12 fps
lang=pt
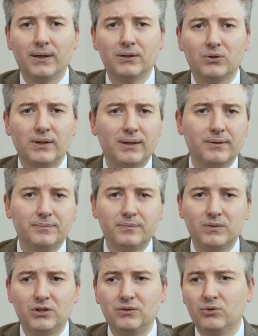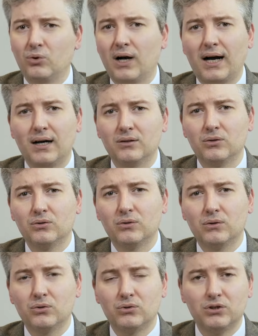isso é divulgado,
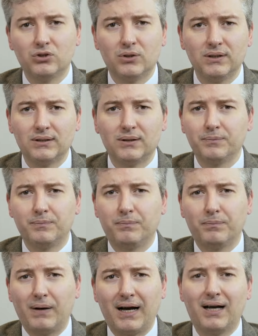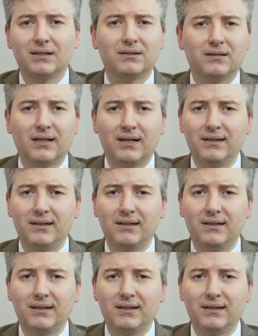o nutricionista passa, tem na